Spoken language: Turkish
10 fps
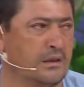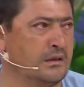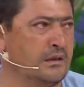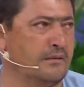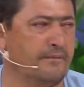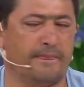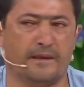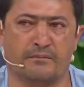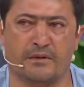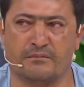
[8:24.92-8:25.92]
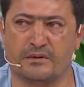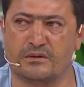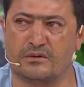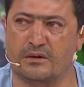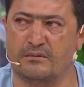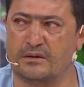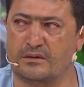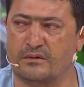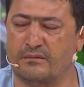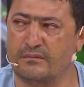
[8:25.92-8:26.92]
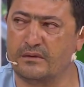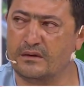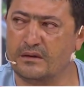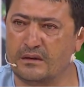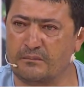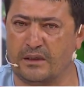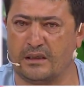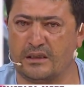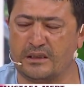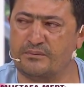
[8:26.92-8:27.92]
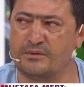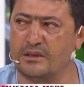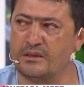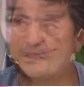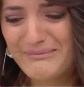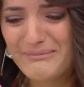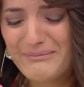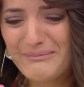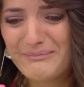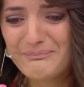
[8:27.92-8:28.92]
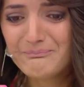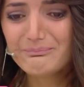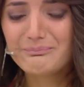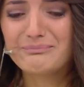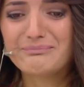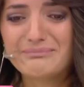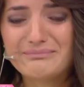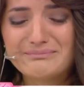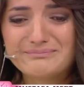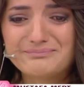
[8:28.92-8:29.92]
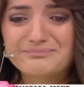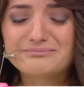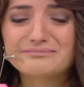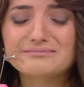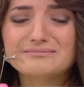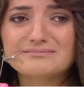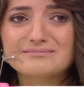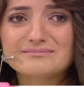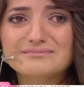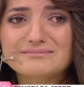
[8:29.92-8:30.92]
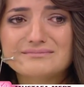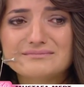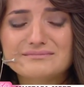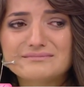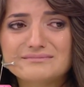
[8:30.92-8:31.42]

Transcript: Bu arada ben bir şey söylemek istiyorum. Para hiçbir şeye çare değil. Ben yokluk içinde verdim ama